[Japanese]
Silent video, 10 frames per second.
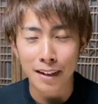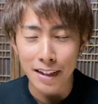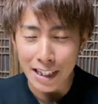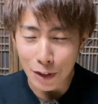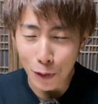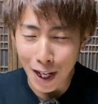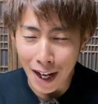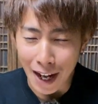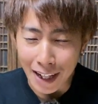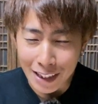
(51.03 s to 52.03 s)
人
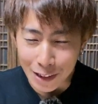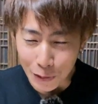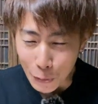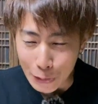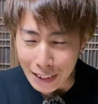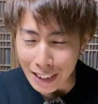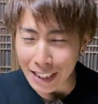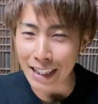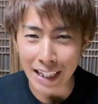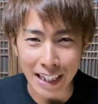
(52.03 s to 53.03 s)
が圧倒的
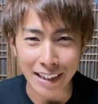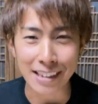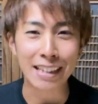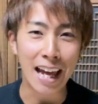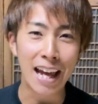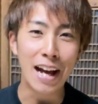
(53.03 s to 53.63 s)
にいいですね。